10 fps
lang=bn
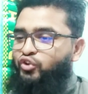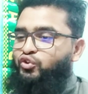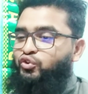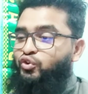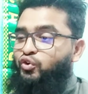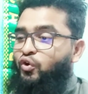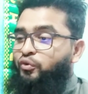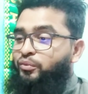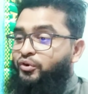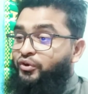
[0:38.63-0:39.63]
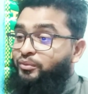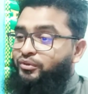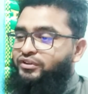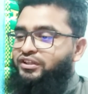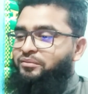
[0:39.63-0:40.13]
অন্তত গর্ব করে
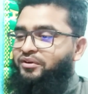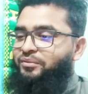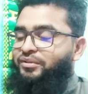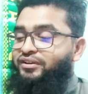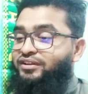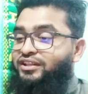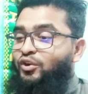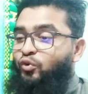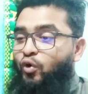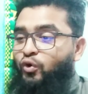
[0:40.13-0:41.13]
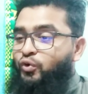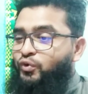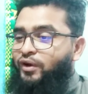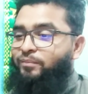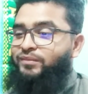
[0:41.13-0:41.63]
বলতে পারবেন কেউ
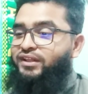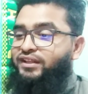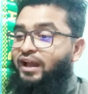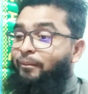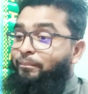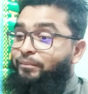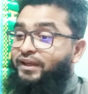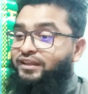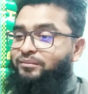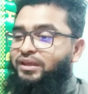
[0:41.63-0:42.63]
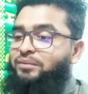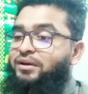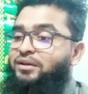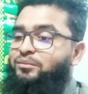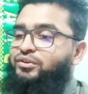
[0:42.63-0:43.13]
কখনো আপনাকে আপনাকে
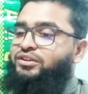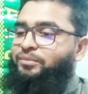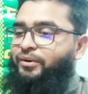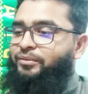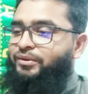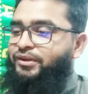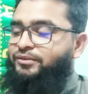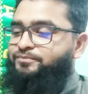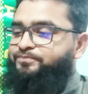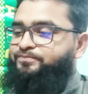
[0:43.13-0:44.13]
বেইমান বলতে পারবে না